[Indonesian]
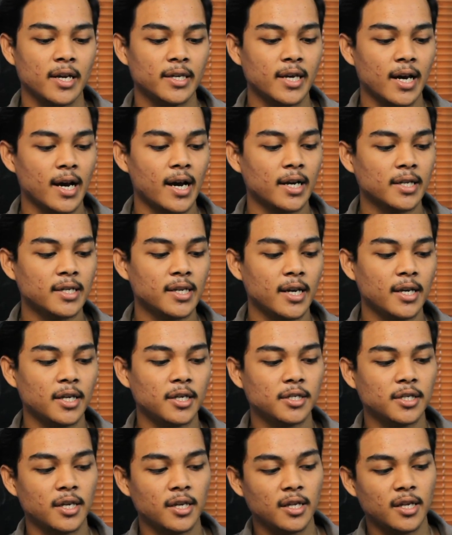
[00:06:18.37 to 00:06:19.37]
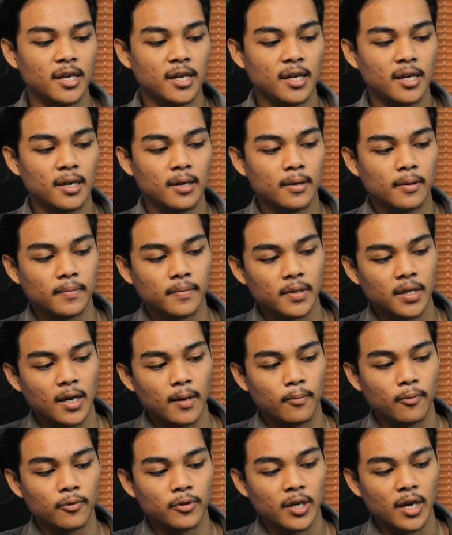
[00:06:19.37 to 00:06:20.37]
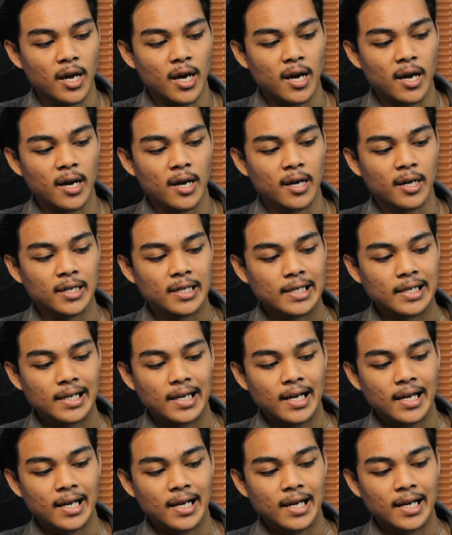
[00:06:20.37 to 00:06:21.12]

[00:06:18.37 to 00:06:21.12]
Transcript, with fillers: yang artinya di sini dia punya